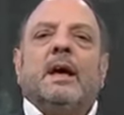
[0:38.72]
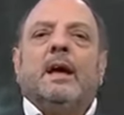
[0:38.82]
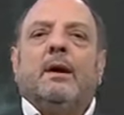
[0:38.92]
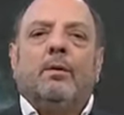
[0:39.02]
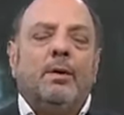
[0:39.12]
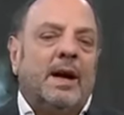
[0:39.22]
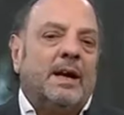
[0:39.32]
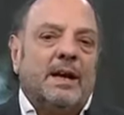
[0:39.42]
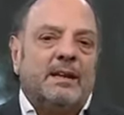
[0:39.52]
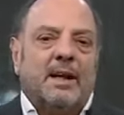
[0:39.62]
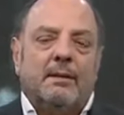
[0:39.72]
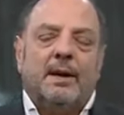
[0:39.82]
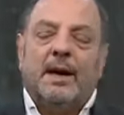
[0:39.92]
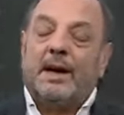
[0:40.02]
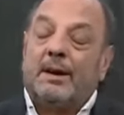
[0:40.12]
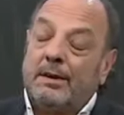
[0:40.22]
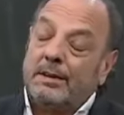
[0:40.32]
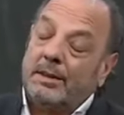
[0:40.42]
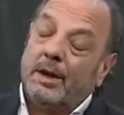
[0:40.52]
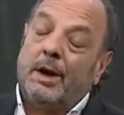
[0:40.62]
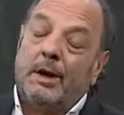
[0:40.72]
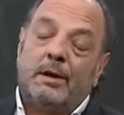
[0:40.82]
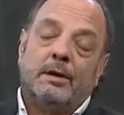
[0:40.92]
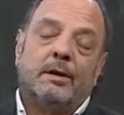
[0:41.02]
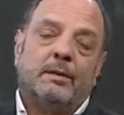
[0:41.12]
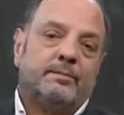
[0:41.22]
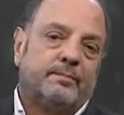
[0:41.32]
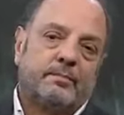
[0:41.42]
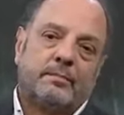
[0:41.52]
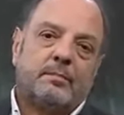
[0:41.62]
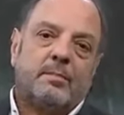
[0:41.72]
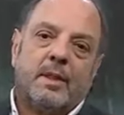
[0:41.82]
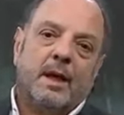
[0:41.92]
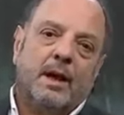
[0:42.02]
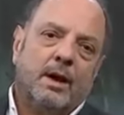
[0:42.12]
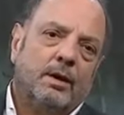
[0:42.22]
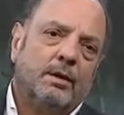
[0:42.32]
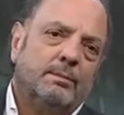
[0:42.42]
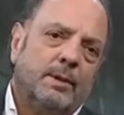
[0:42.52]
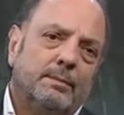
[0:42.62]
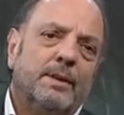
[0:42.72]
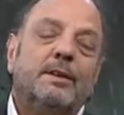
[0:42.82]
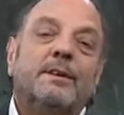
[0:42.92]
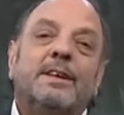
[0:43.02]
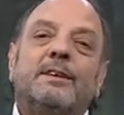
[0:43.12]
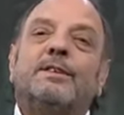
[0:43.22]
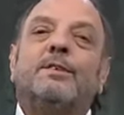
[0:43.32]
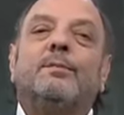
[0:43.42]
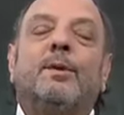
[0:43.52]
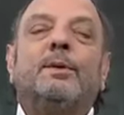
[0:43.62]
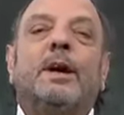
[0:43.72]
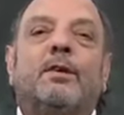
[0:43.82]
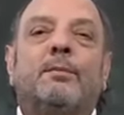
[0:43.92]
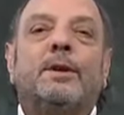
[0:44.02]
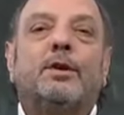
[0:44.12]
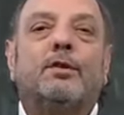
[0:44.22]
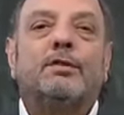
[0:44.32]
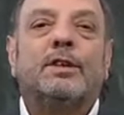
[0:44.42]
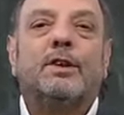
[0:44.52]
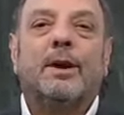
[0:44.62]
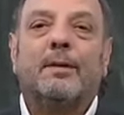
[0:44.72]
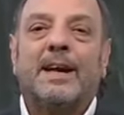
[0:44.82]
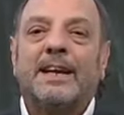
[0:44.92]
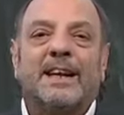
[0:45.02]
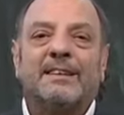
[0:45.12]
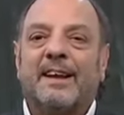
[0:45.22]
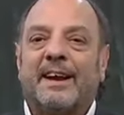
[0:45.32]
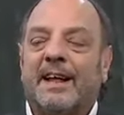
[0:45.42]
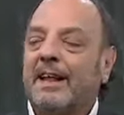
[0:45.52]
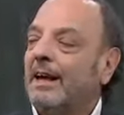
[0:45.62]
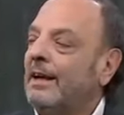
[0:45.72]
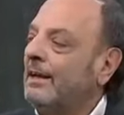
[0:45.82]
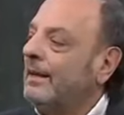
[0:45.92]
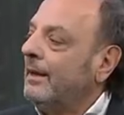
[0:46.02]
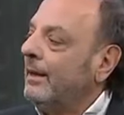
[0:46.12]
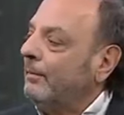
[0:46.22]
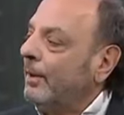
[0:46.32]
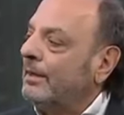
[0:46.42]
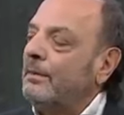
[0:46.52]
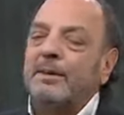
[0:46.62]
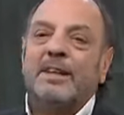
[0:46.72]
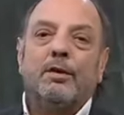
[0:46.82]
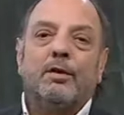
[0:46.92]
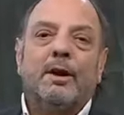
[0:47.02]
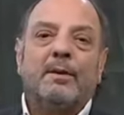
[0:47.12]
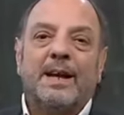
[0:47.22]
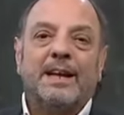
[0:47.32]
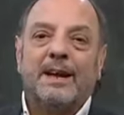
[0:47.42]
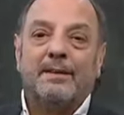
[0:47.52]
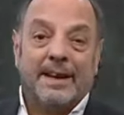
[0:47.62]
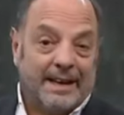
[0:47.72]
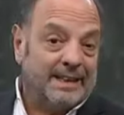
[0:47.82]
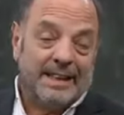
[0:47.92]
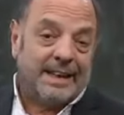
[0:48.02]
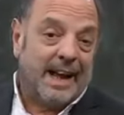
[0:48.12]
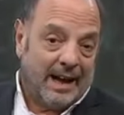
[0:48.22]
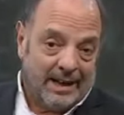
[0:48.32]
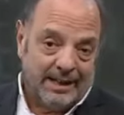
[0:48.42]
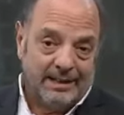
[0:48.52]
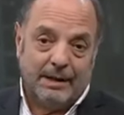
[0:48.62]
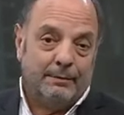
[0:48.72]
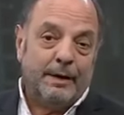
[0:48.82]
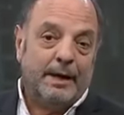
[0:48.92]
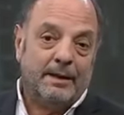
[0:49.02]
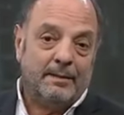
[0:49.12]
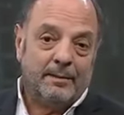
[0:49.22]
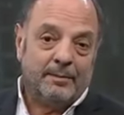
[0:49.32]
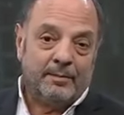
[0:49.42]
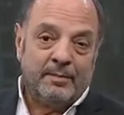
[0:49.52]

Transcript: Eh, una que es Alberto, que se ah, no, me, que yo como viejo me toco si tengo la bragueta cerrada? No. Porque siempre salgo con la bragueta abierta, ya está, es el fin.